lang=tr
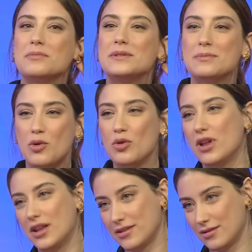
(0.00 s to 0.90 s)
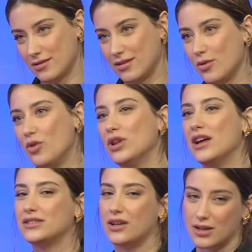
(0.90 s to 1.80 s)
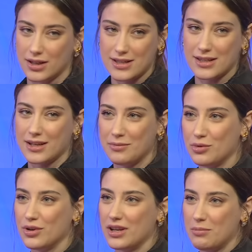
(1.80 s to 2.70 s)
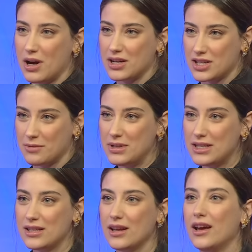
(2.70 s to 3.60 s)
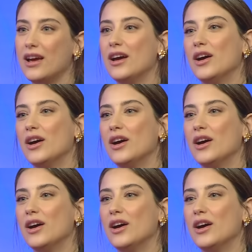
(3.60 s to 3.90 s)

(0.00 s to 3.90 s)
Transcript: bizim oğlan oğlan tarlası of, bu oh, arada oğlan. Oh. bahçemiz. Evet.